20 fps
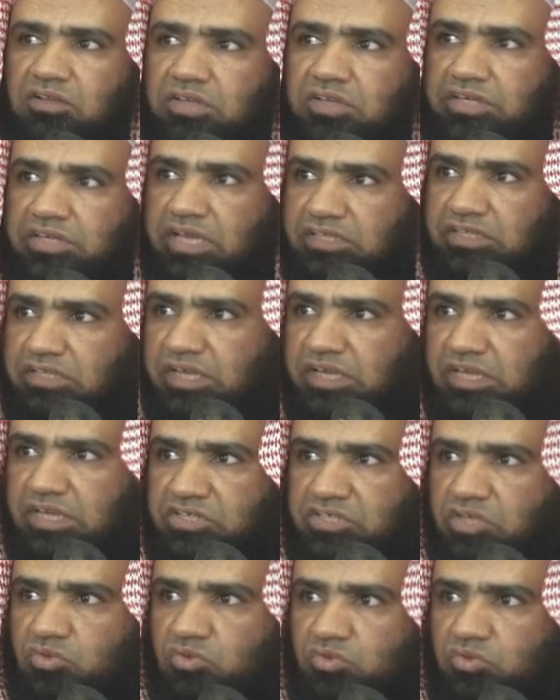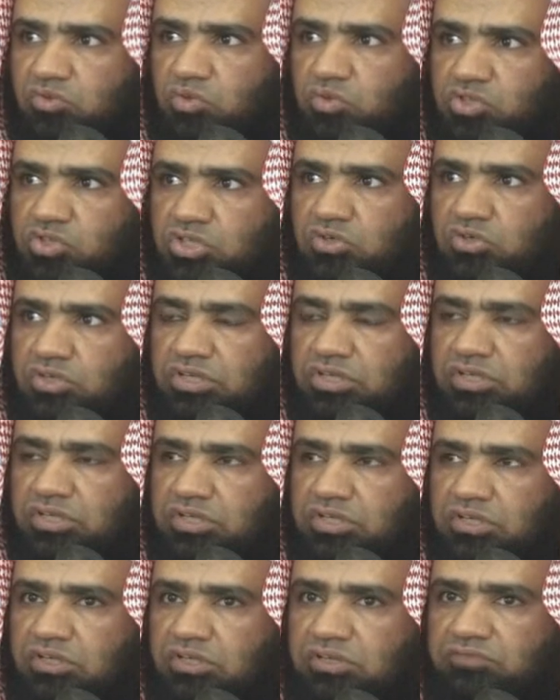يعني أتاك شيء يعجلك
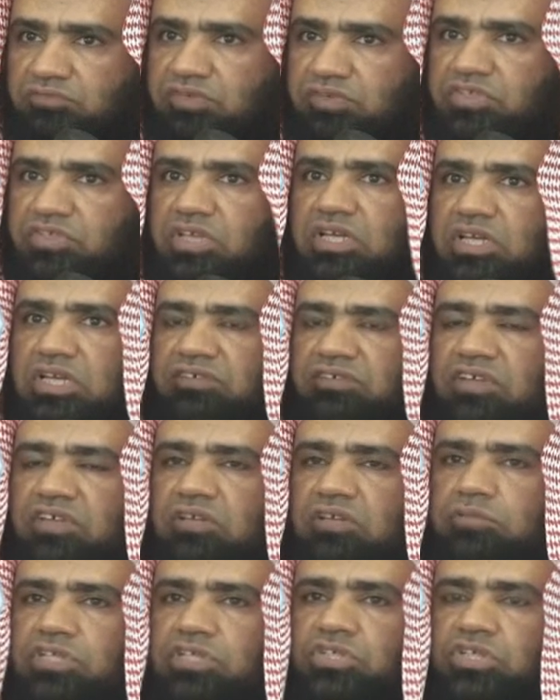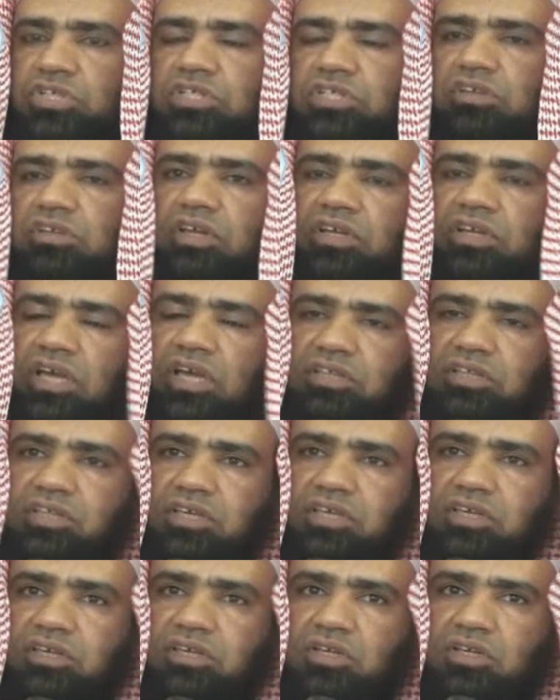فصل في المسجد
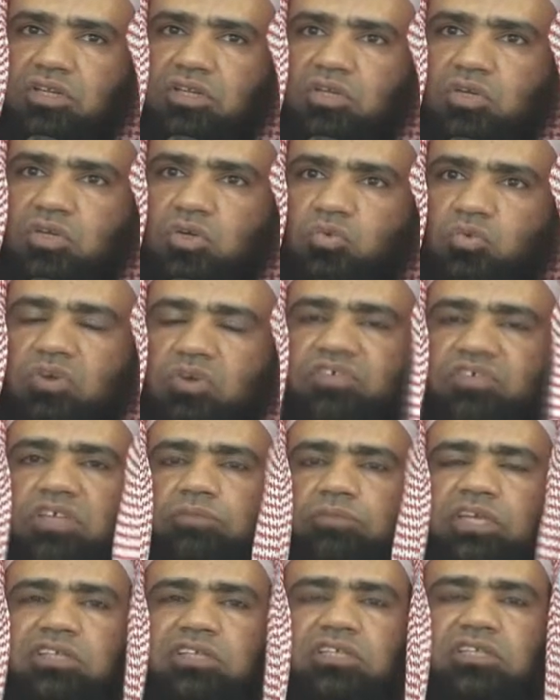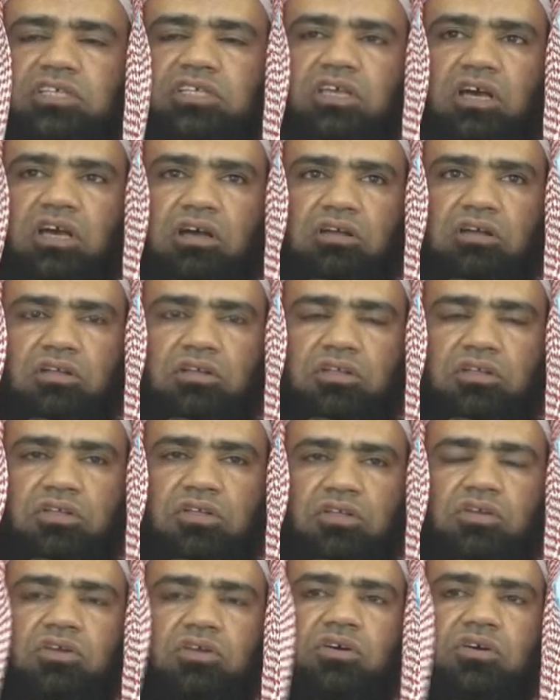ركعتين وفي بيتك
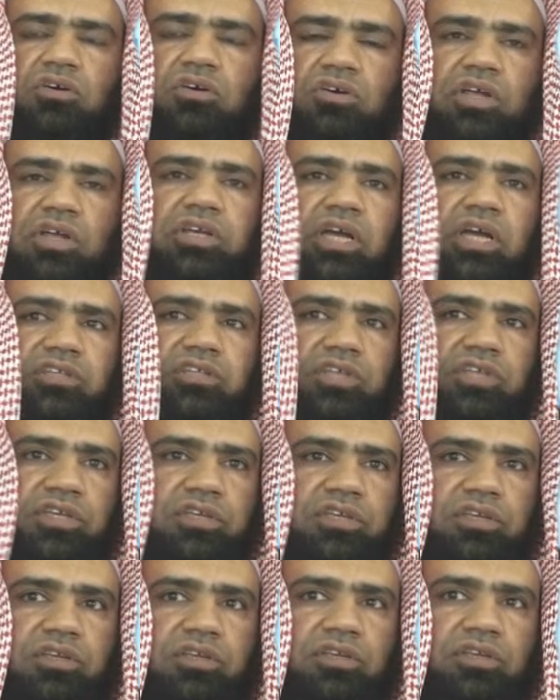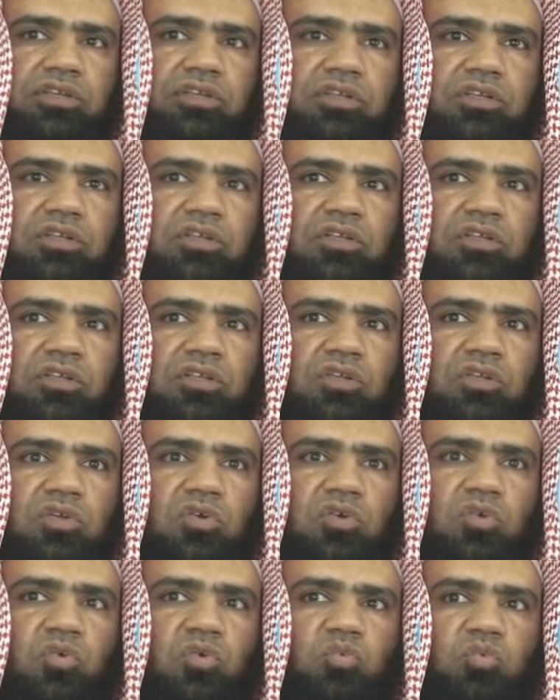ركعتين
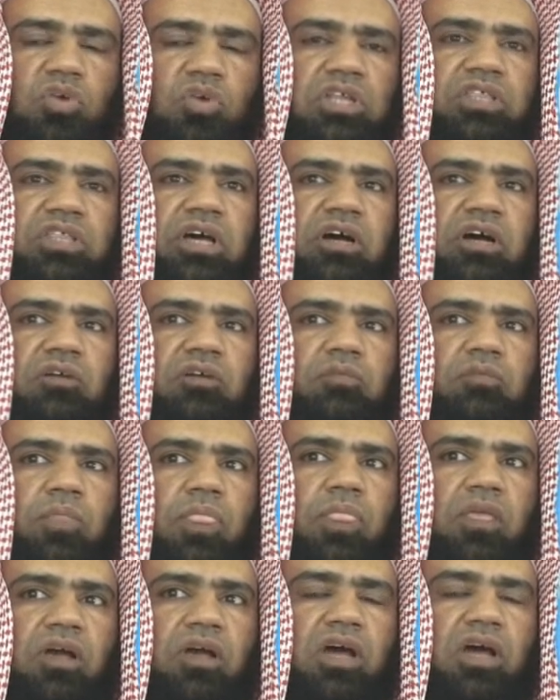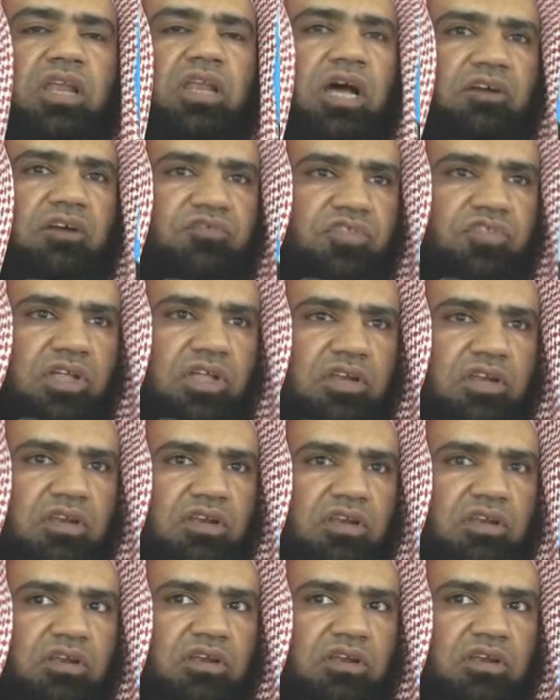ولذا الأفضل